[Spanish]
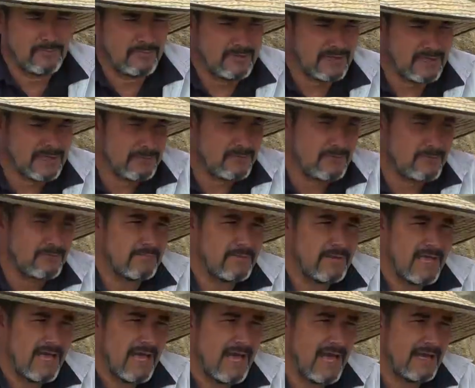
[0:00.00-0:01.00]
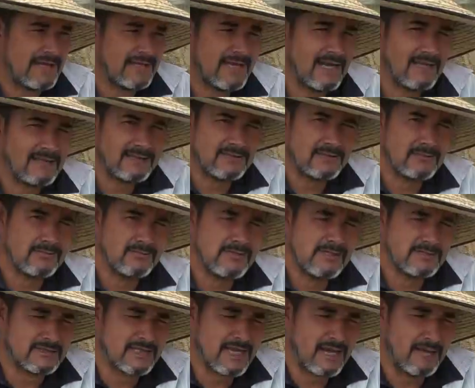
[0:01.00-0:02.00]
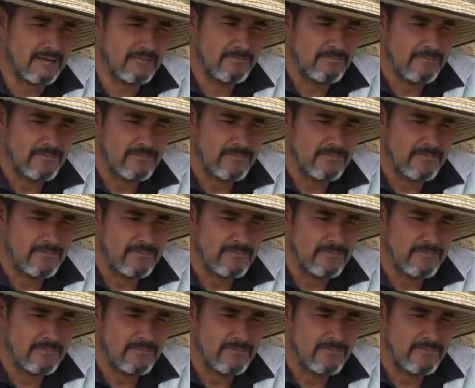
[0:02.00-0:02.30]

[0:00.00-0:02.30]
por ejemplo, ¿a qué altitud está?